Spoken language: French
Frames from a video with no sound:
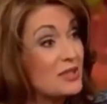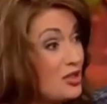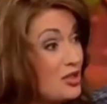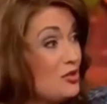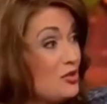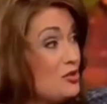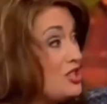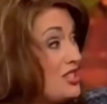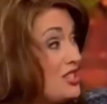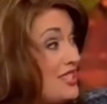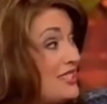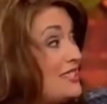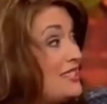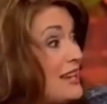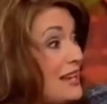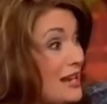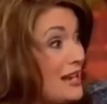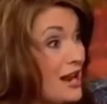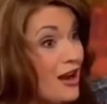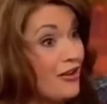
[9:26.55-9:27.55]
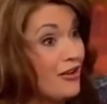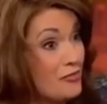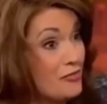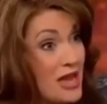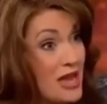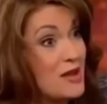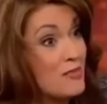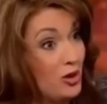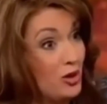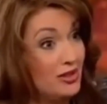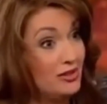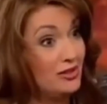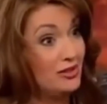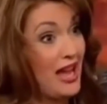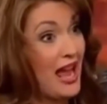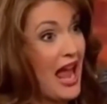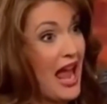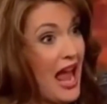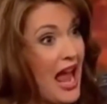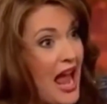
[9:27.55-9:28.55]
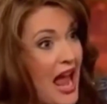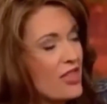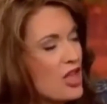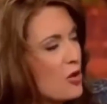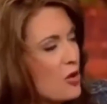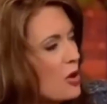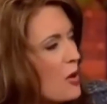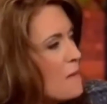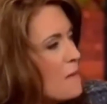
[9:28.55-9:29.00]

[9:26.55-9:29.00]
suppose que vous pourriez dire que c'était comme un lac.